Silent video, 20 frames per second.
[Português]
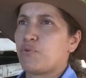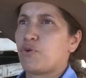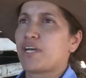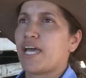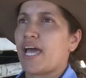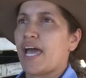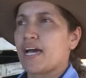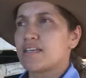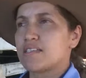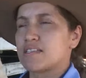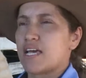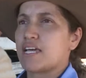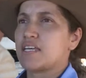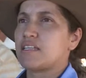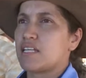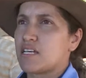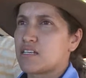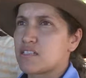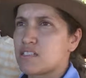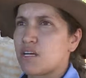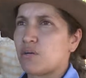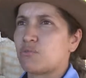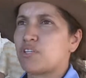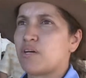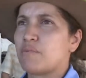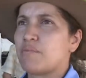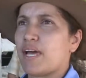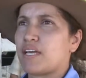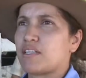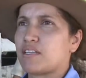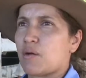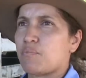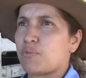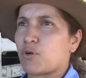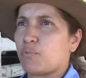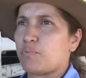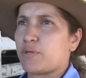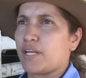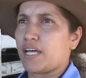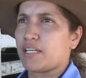porque essa é a intenção também da
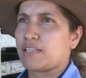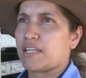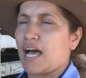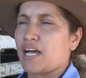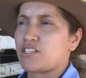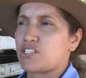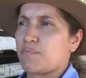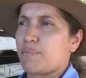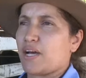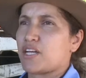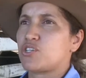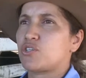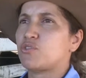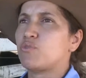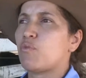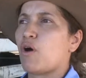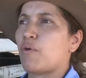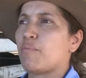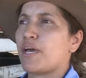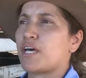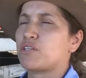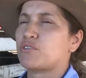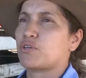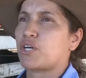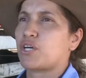propriedade, a partir do momento